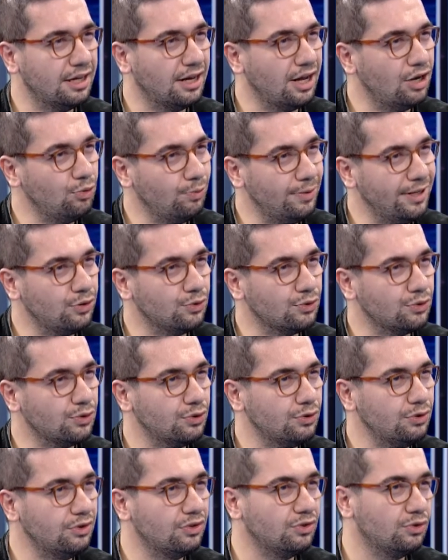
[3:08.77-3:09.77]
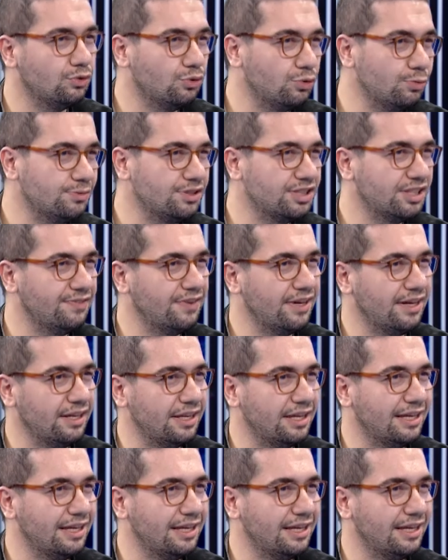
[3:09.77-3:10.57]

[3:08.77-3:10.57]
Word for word: Kalumenos'un Rumca ve